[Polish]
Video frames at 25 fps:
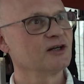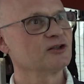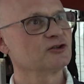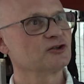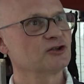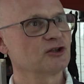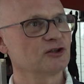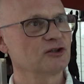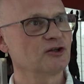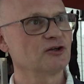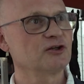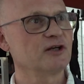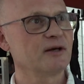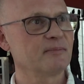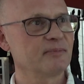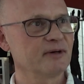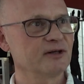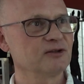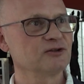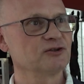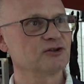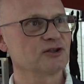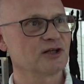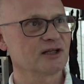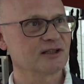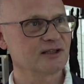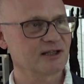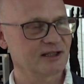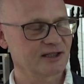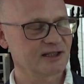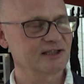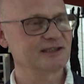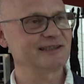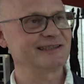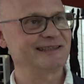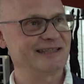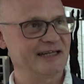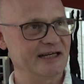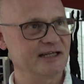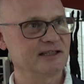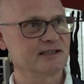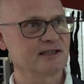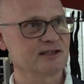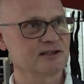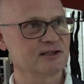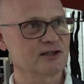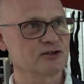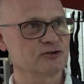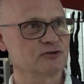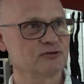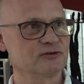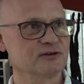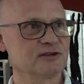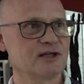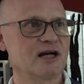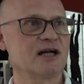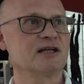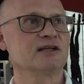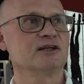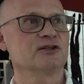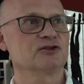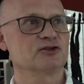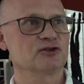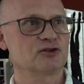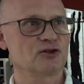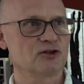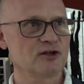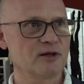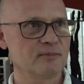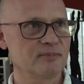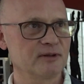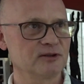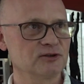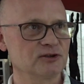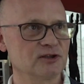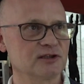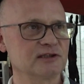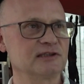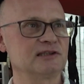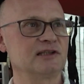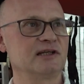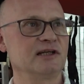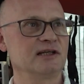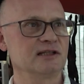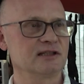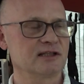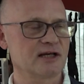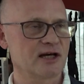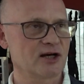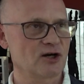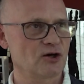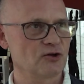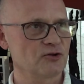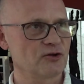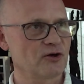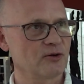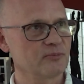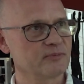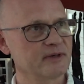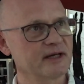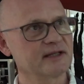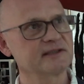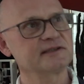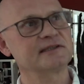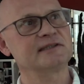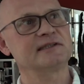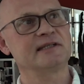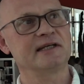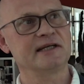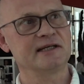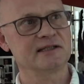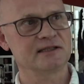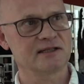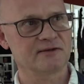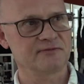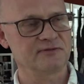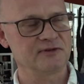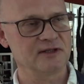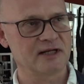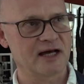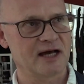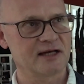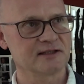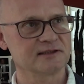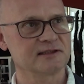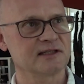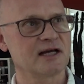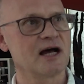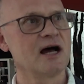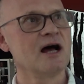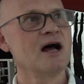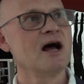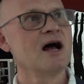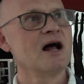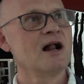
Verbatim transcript: Że to nie będzie takie stricte zarządzanie, że to nie będzie stricte ekonomia, stricte finanse.